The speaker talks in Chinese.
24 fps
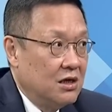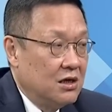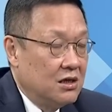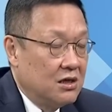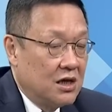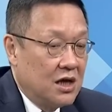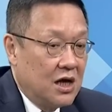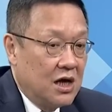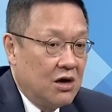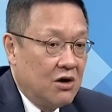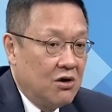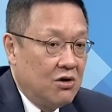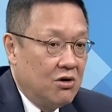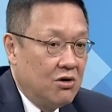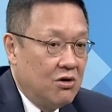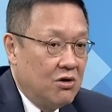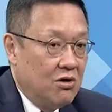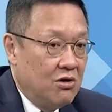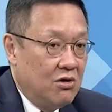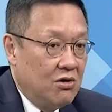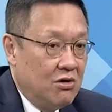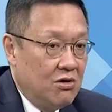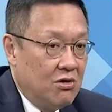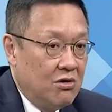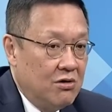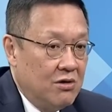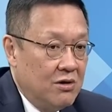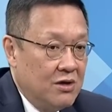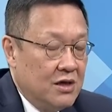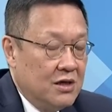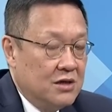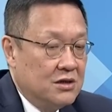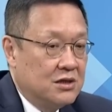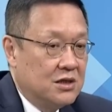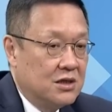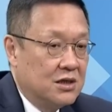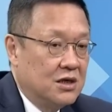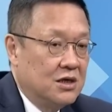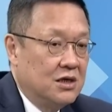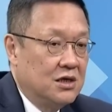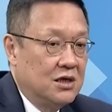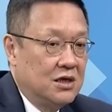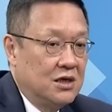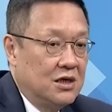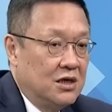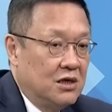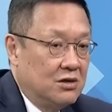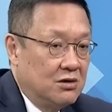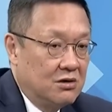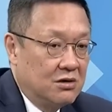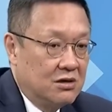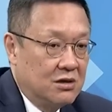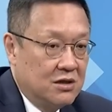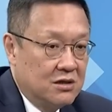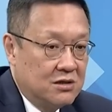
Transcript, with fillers: 然后这个可